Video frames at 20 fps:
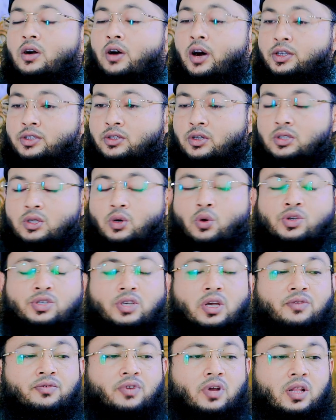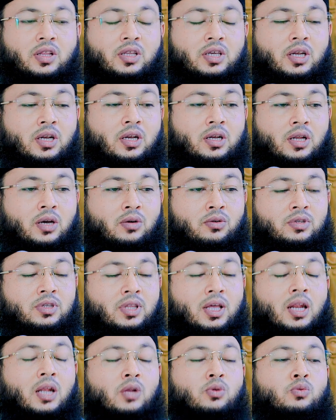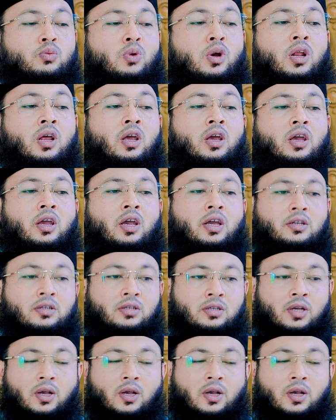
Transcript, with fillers: হযরত হুযায়ফা রাদিয়াল্লাহু তাআলা বলেন